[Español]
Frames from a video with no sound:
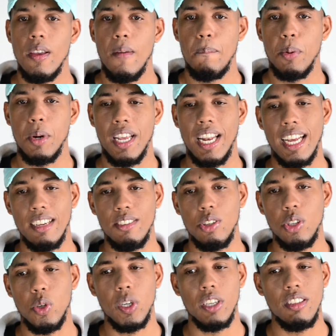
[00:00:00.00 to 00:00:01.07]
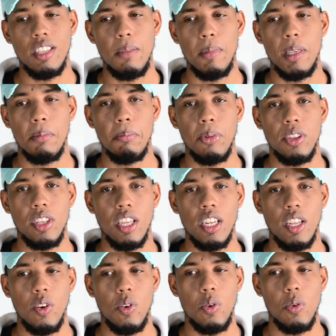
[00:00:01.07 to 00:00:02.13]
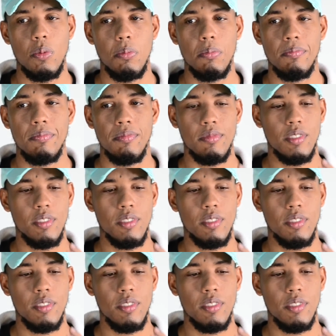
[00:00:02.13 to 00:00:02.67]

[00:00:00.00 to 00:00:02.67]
porque la canción en sí mismo tiene un